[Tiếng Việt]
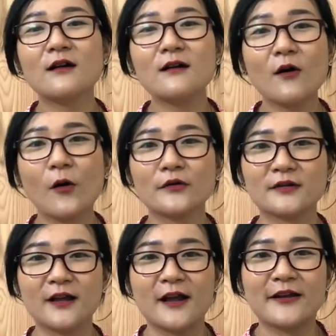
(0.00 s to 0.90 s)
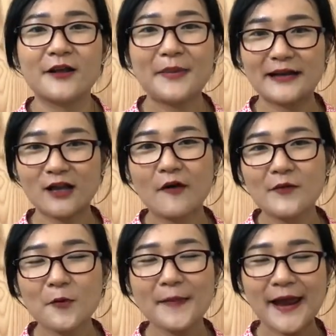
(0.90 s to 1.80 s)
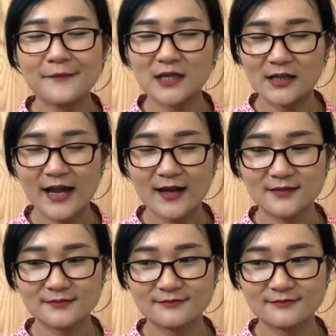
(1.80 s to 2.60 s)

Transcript: cơ hội để bày tỏ với bố mẹ mình là